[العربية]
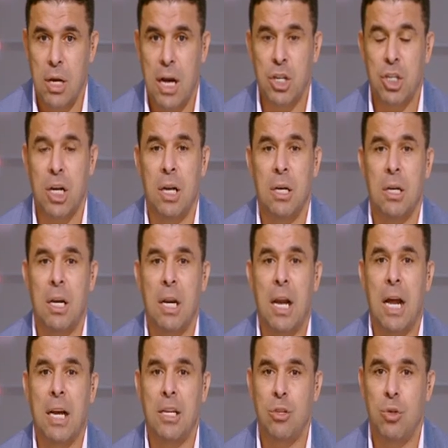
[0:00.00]
عشان
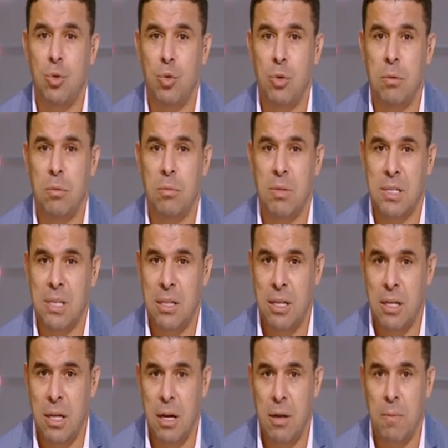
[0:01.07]
اللي عليه ديون
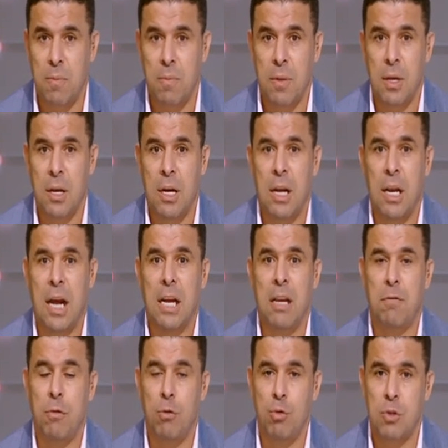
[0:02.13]
بيسددها اللي
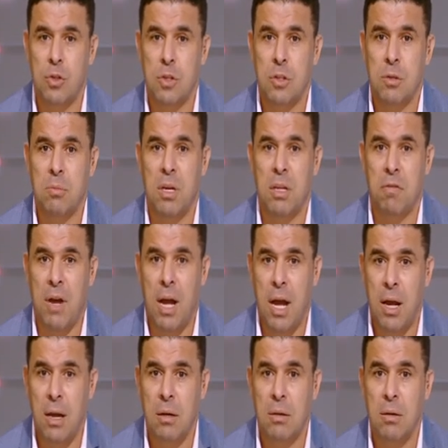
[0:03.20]
عليه فلوس
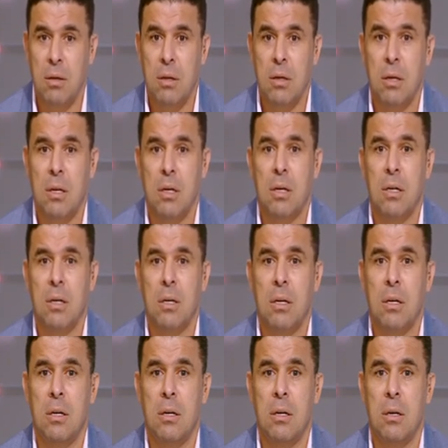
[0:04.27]
بيدفعها
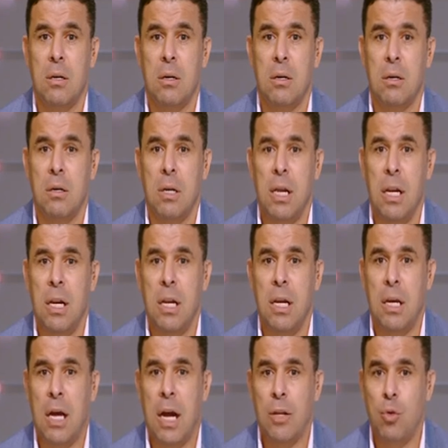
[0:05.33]
آه،
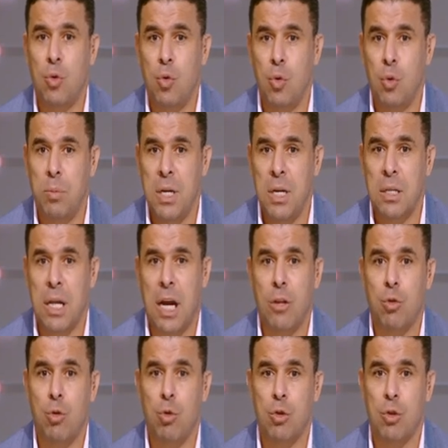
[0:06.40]
اللي عنده بيت
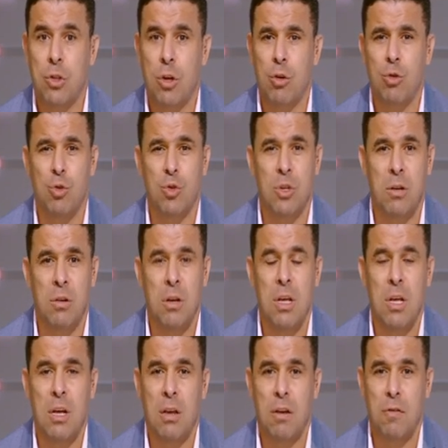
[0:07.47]
عنده اسره خصوصا
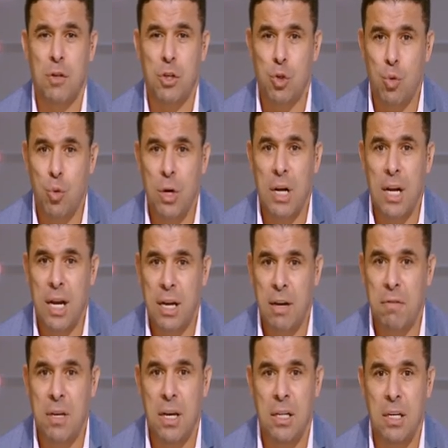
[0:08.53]
في الشهور اللي
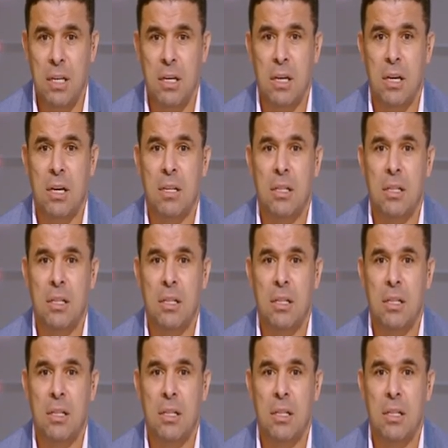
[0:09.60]
احنا فيها دي